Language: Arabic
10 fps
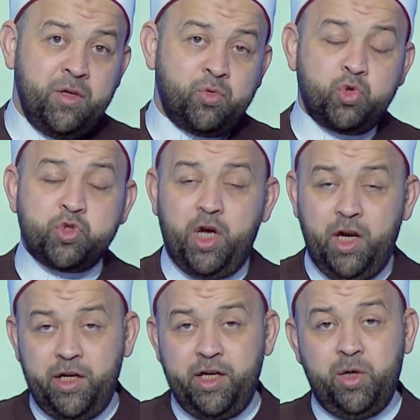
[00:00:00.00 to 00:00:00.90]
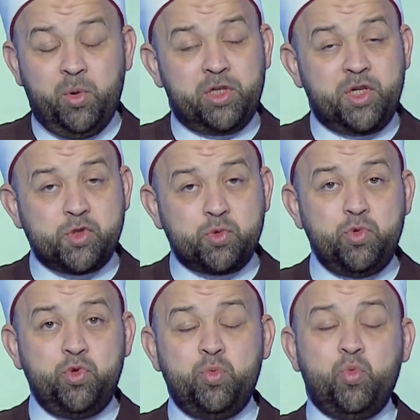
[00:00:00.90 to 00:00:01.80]
تصلي
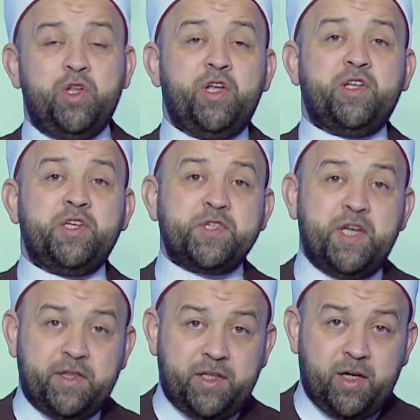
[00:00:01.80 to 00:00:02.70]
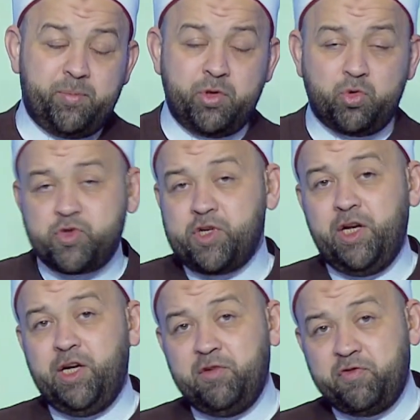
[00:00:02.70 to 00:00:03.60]
وتصوم وتتصدق
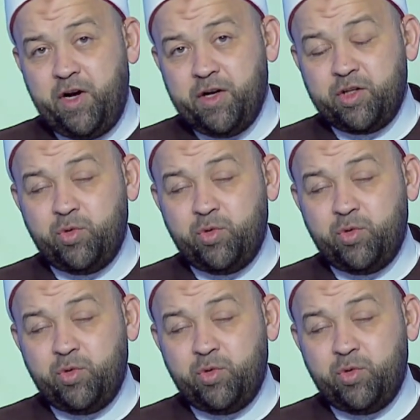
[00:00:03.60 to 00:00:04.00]
بتصلي الفرض